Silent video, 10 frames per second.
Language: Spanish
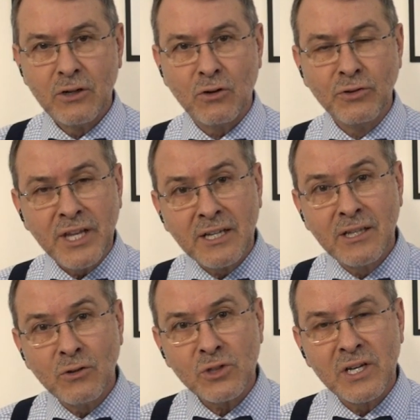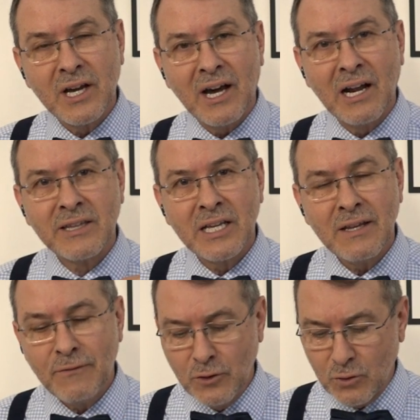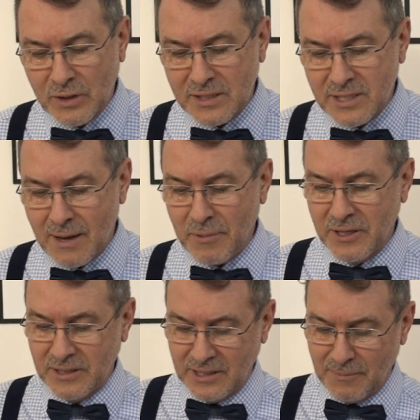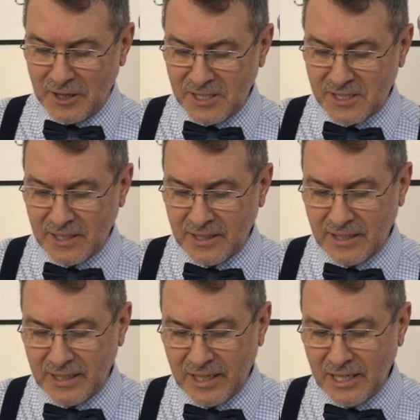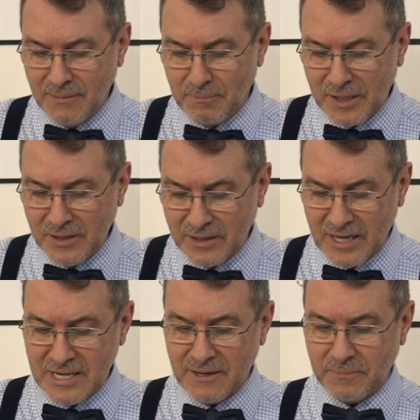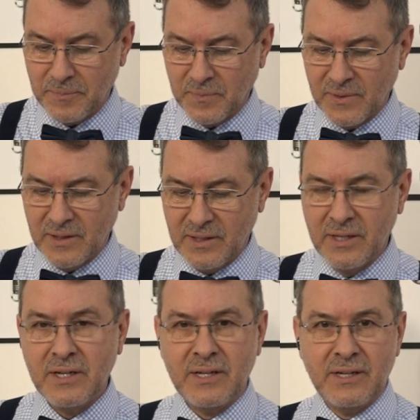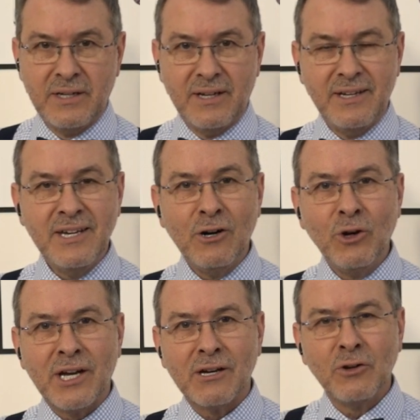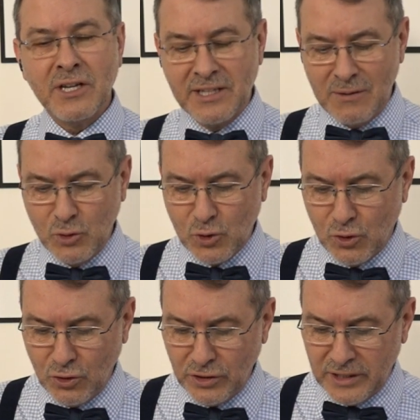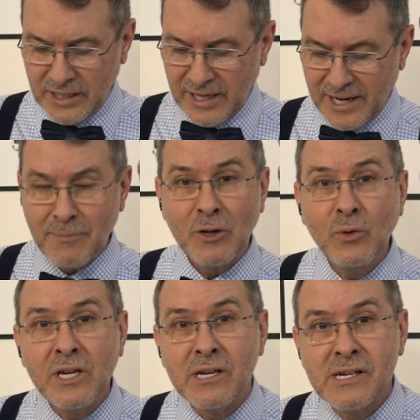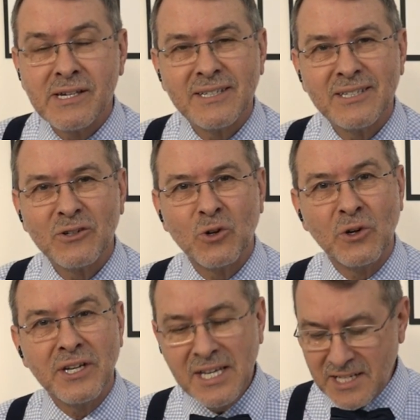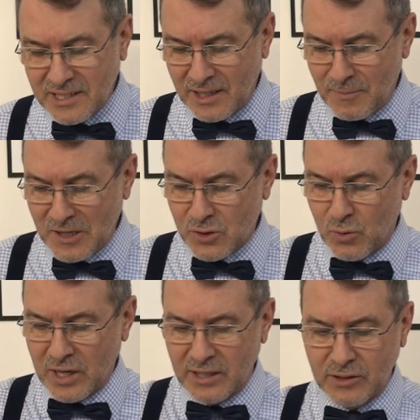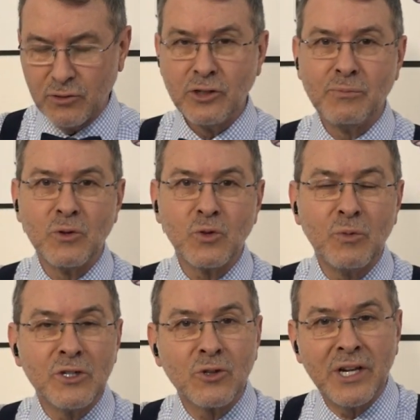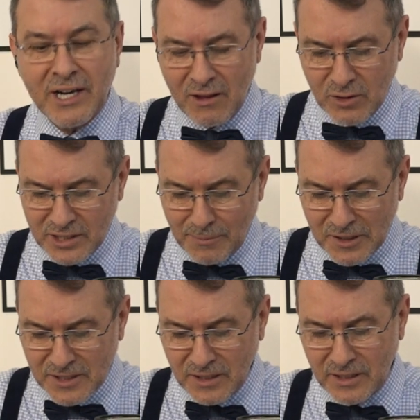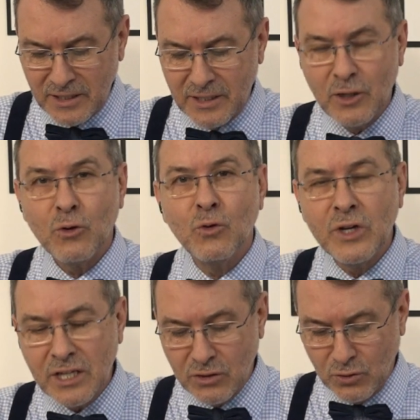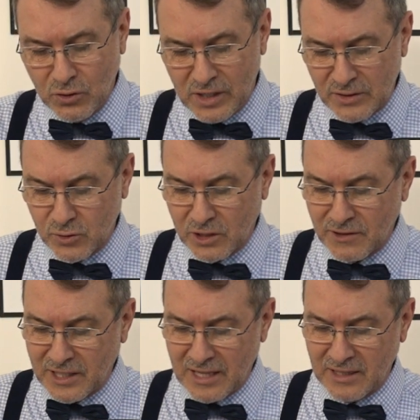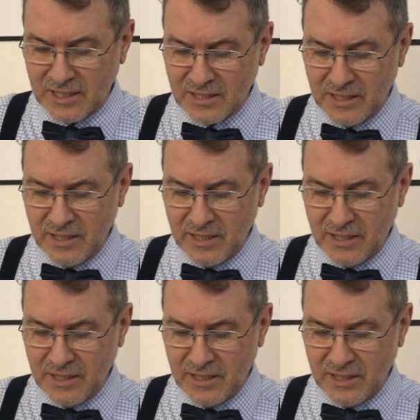Contáctenos al teléfono WhatsApp que aparece en pantalla. Y ahora conectamos con Rapa Nui, con Isla de Pascua, donde por supuesto la radio está presente uniendo a sus habitantes.